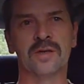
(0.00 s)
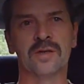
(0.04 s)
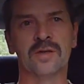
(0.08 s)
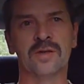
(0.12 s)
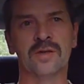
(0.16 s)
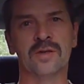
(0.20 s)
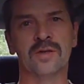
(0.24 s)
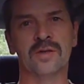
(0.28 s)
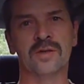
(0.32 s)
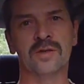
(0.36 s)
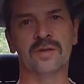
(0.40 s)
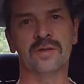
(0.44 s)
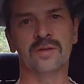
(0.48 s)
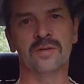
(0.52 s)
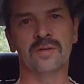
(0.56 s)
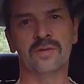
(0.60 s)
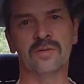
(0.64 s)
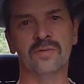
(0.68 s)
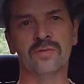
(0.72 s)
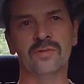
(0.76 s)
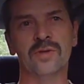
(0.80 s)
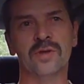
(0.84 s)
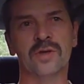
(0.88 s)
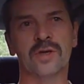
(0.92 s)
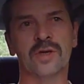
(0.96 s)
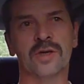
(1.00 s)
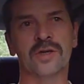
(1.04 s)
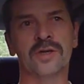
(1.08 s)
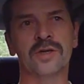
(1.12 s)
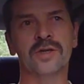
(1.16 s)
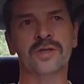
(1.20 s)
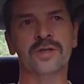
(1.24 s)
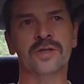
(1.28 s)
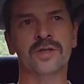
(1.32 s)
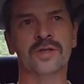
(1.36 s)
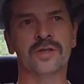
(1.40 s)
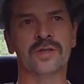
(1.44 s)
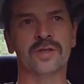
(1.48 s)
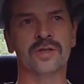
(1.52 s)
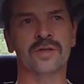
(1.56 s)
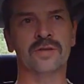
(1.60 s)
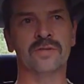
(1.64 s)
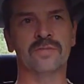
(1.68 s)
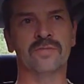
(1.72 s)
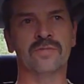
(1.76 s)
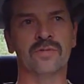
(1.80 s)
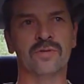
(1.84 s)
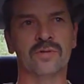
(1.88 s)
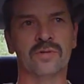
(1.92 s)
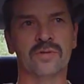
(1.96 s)
и люди, конечно же,
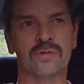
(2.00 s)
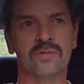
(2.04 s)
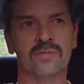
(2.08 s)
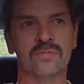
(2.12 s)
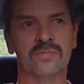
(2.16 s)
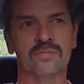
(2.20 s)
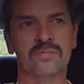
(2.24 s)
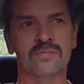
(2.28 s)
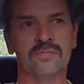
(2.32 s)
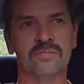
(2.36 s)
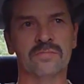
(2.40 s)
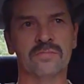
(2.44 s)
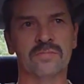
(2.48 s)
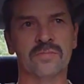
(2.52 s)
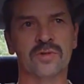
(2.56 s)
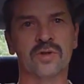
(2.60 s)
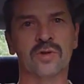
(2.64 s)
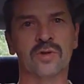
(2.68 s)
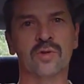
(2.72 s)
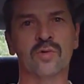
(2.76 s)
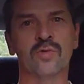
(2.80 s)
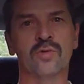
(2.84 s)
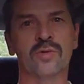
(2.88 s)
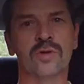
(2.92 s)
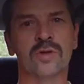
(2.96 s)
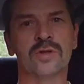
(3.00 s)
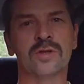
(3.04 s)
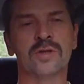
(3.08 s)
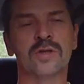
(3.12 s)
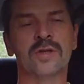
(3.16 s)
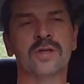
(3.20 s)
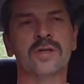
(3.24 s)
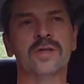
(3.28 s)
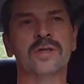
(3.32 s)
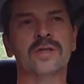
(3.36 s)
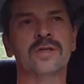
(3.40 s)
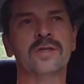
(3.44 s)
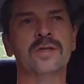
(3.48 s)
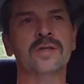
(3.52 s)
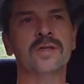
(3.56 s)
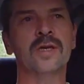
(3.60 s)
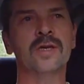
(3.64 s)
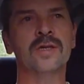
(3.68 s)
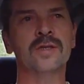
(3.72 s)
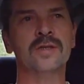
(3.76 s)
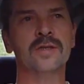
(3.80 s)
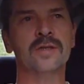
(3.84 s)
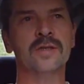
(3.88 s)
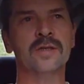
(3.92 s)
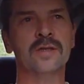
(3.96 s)
вот сходят с этой
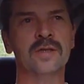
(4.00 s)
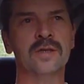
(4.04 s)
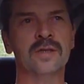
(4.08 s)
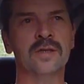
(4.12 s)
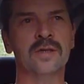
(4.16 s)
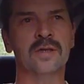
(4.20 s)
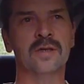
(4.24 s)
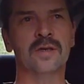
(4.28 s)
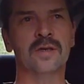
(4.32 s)
дистанции